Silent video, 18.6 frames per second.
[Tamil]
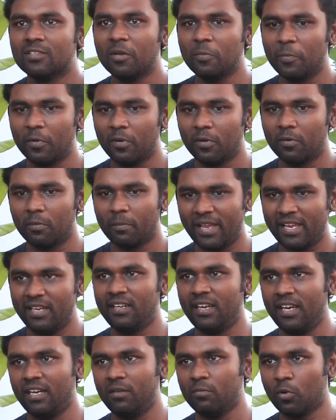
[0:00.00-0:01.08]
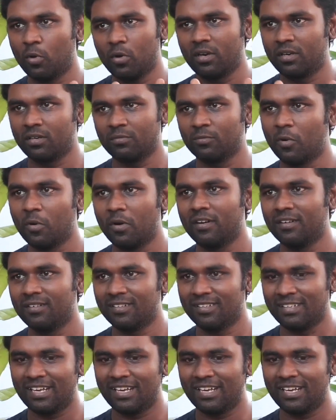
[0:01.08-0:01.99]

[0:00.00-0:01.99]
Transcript: ஸோ இப்போ மெயின் லீட் மோட்டர் மோகன்